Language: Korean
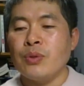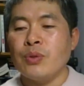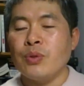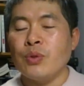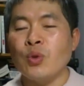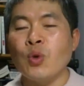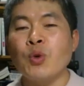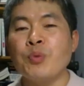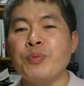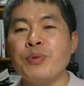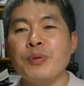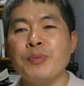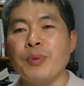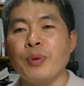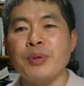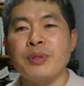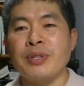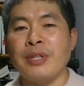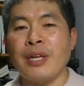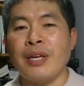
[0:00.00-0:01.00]
욥을
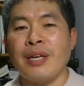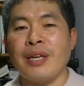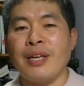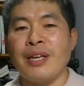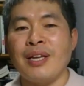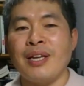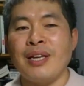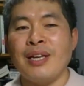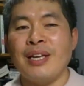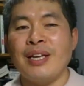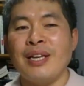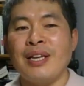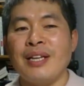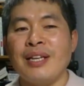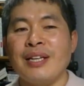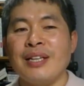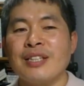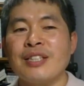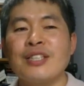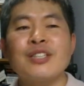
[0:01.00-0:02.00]
볼 때
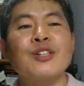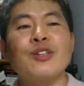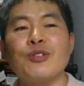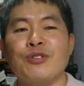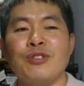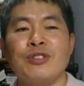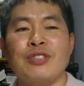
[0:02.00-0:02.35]
그럴 수